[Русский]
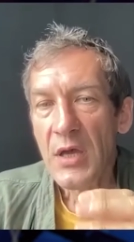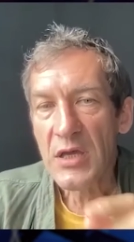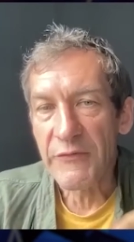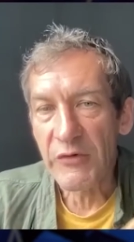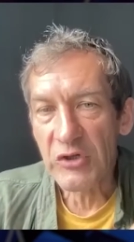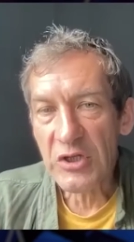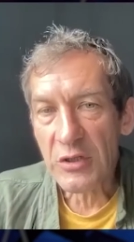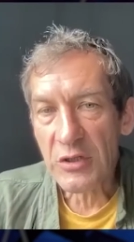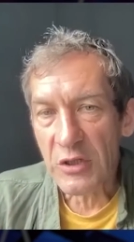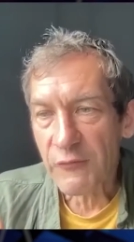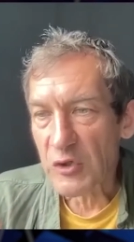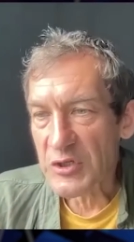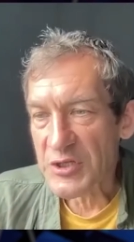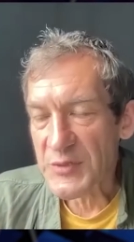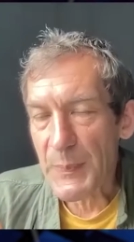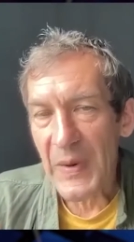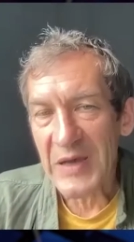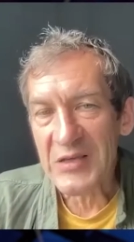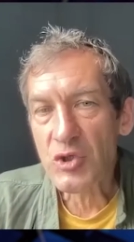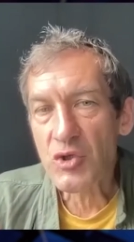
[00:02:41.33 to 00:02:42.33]
И вот этот вот
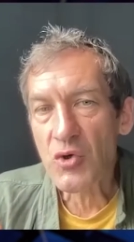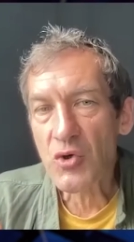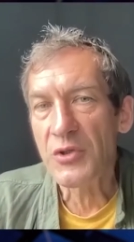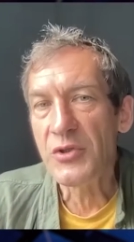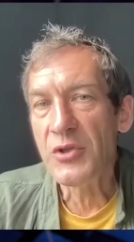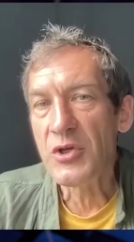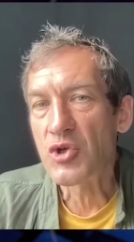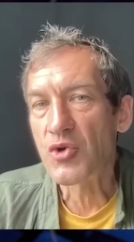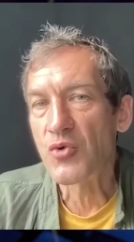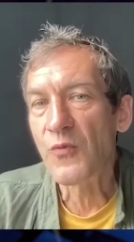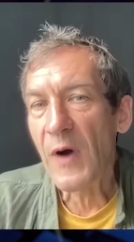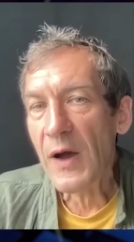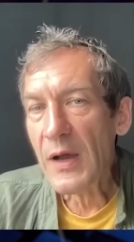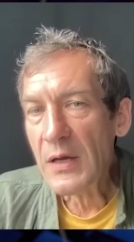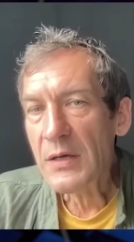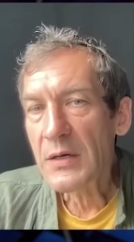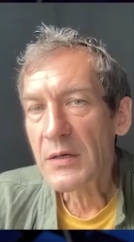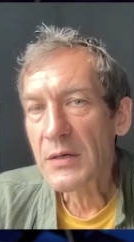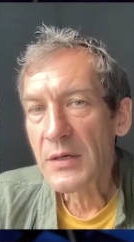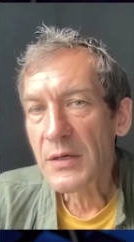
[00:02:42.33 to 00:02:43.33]
спасенный
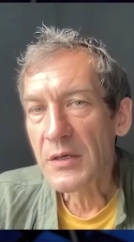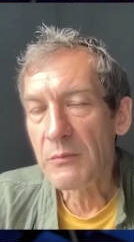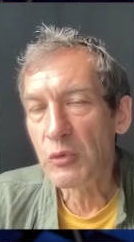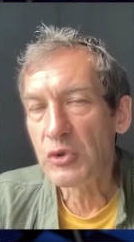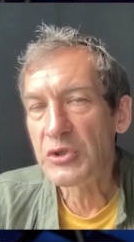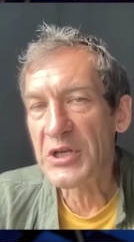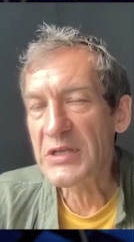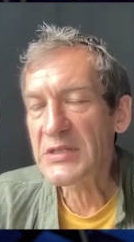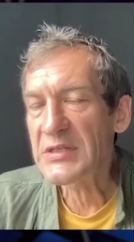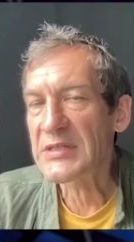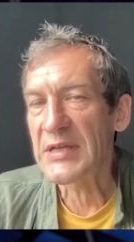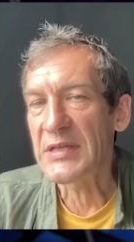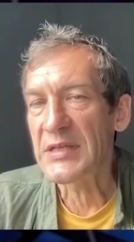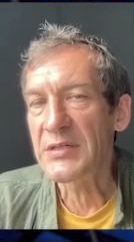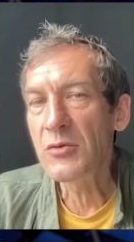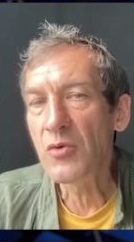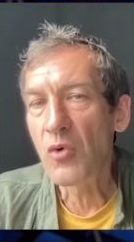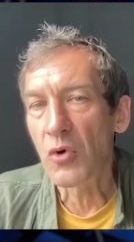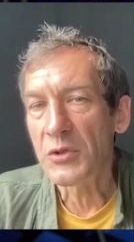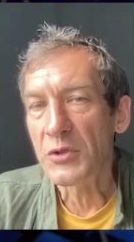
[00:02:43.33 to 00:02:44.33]
чувак, ему
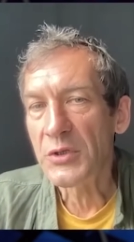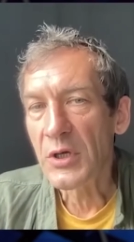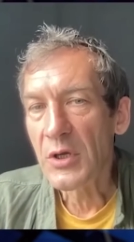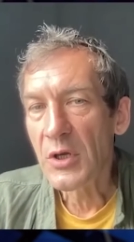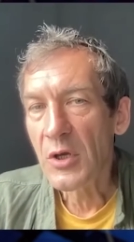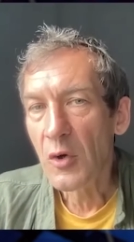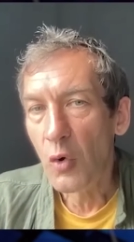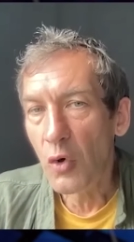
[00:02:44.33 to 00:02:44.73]
31 год.